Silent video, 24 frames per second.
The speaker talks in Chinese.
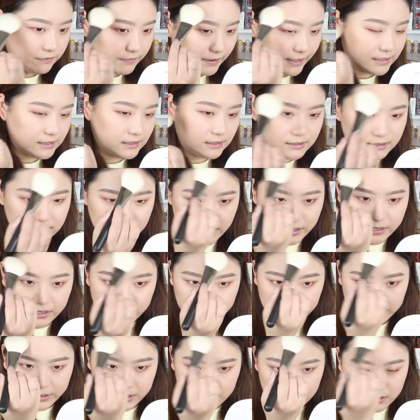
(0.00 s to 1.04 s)
发际线，
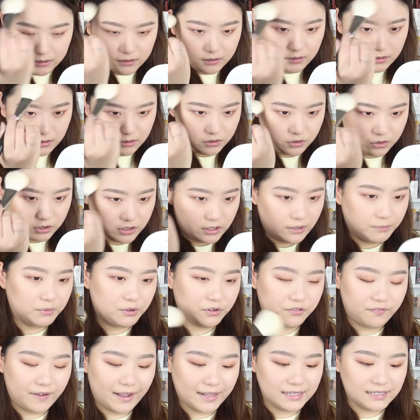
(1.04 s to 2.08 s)
这也不
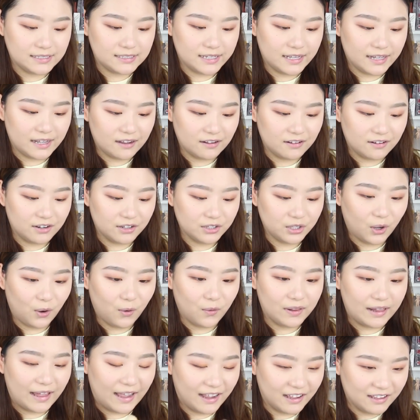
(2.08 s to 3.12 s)
是发际线，额
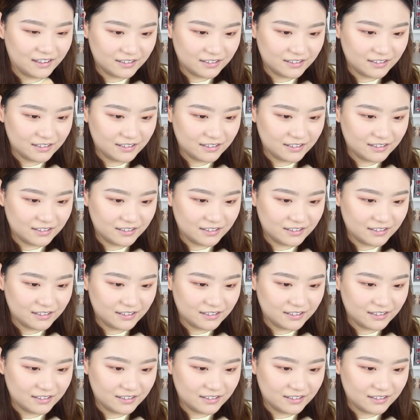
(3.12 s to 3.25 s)
头啊。